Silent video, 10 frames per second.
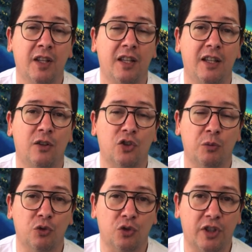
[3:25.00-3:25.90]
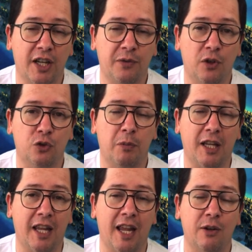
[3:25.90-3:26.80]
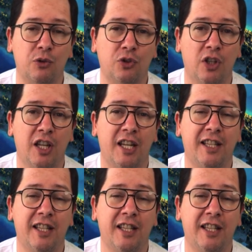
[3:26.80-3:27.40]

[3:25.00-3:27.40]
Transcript: e nós tínhamos os três filhos pequenos,